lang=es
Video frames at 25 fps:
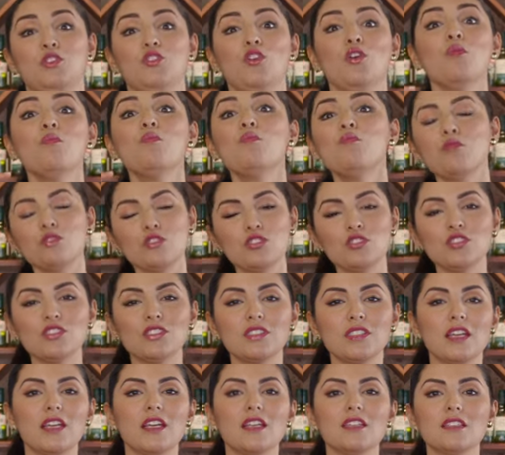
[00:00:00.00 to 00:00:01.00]
todo muchos de
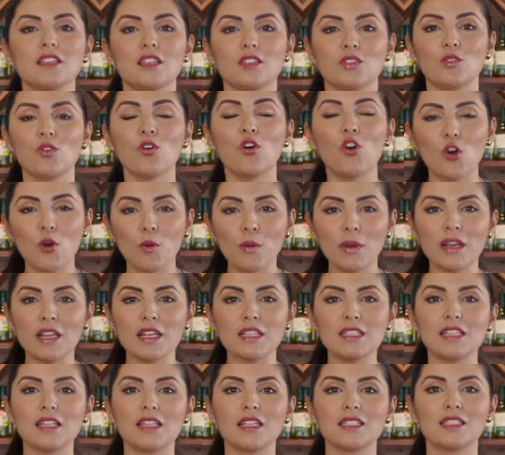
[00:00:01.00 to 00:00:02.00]
ustedes que son
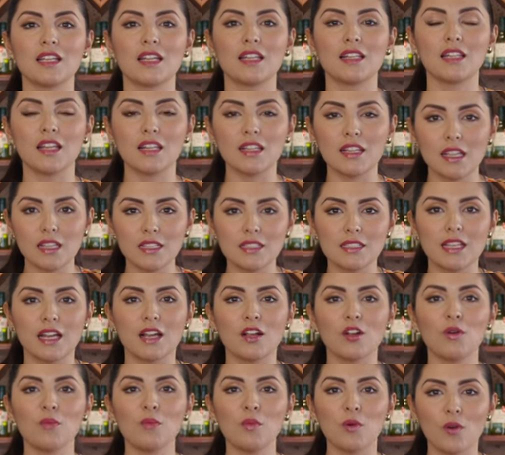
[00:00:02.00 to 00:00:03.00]
jóvenes y que están,
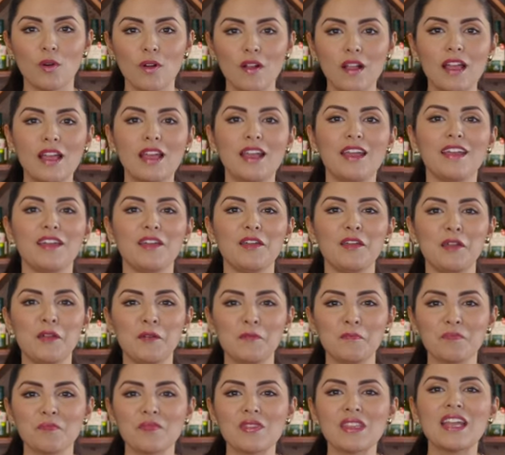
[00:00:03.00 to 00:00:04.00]
están como
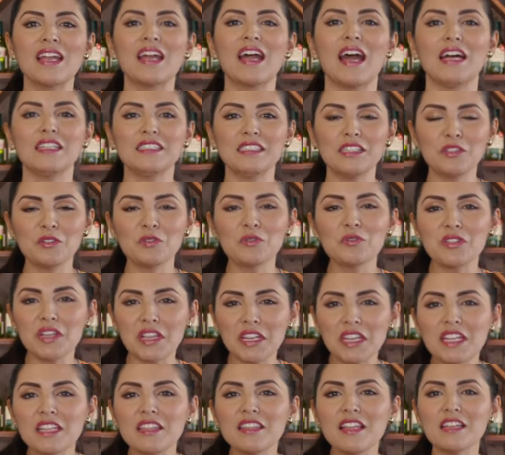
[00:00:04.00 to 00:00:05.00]
eh, haciendo sus
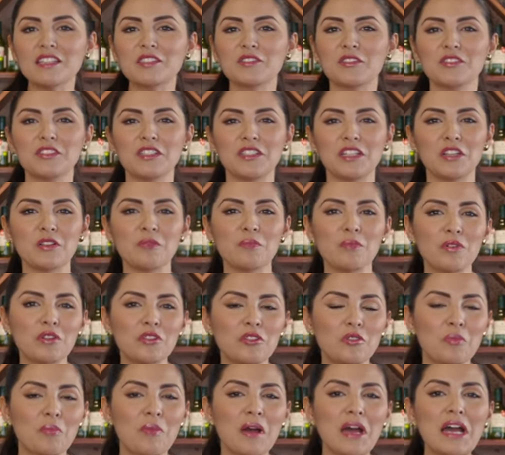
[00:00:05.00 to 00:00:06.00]
cenitas, cocinando un
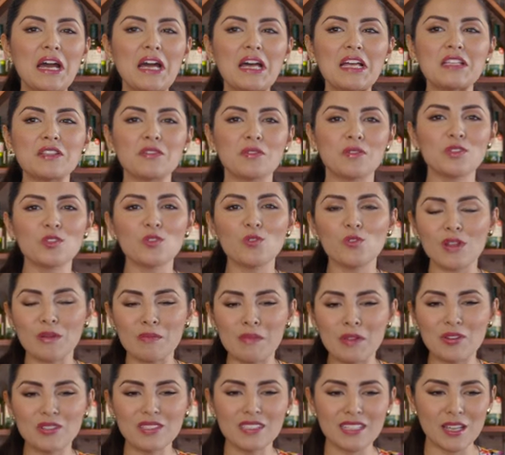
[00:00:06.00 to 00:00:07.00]
poquito más, reuniéndose con
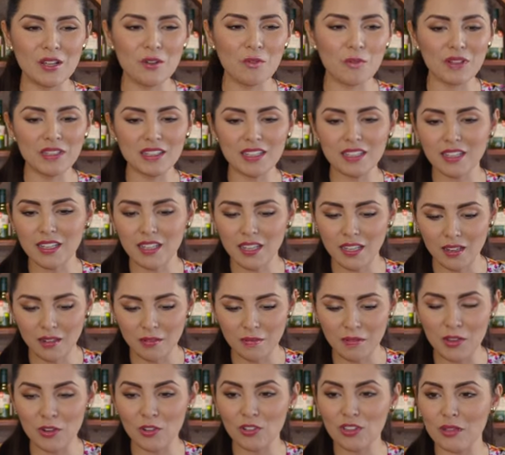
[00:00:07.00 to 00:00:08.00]
amigos, se den cuenta que el
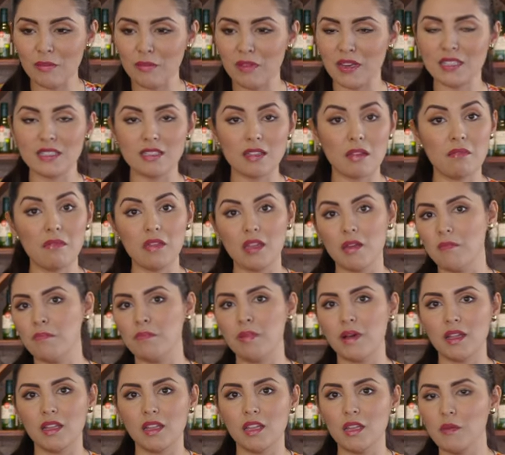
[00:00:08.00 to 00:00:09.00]
vino también está bien
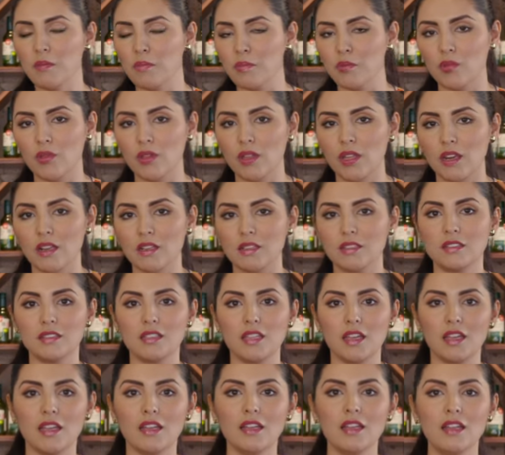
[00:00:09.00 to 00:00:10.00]
padre de poder,
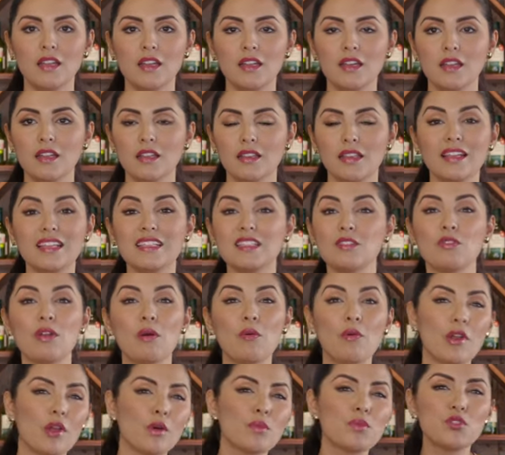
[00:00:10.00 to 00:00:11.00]
este, de que sea una
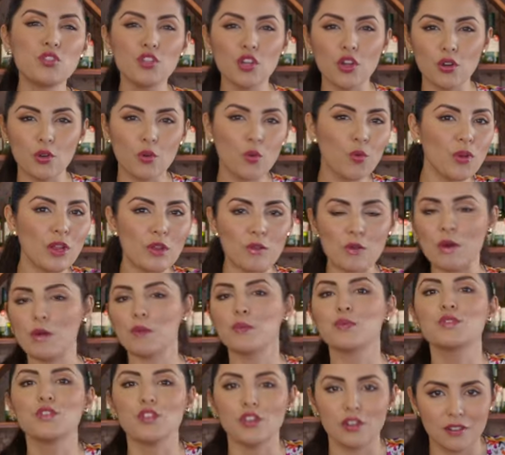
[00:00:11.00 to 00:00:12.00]
buena opción, una nueva
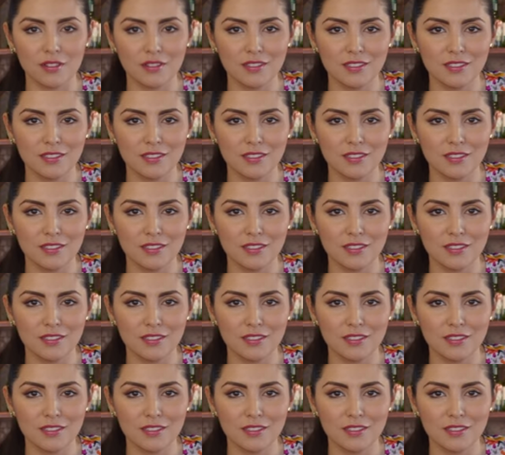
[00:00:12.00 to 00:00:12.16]
opción.